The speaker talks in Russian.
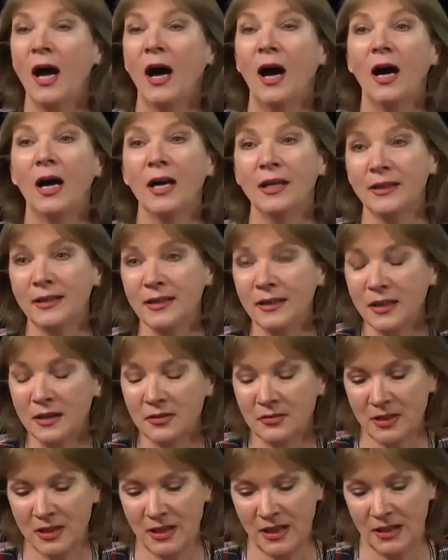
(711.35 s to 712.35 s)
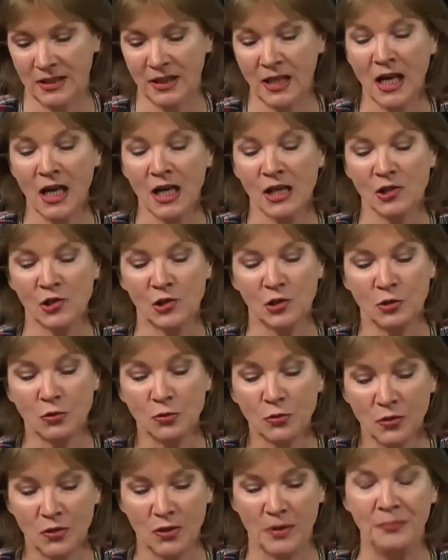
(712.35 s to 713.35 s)
Они говорят,
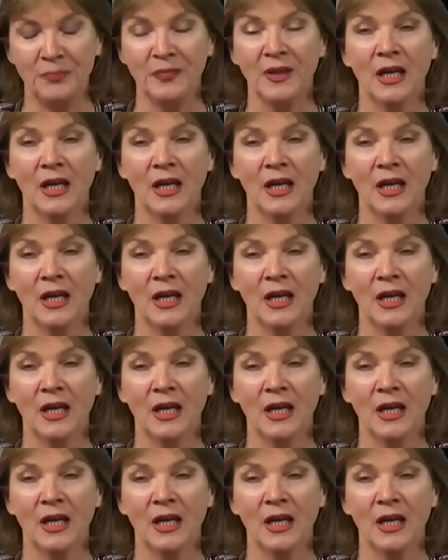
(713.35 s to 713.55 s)
что